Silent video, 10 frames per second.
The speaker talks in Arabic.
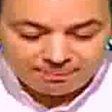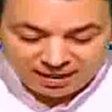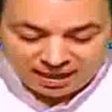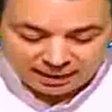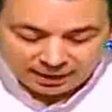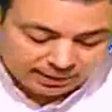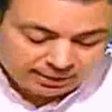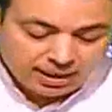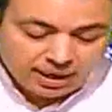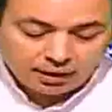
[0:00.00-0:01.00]
نكمل
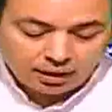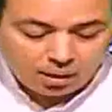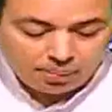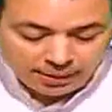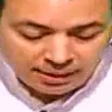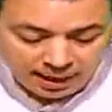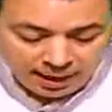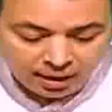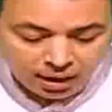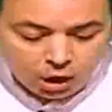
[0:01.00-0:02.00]
حلقتنا يلا بينا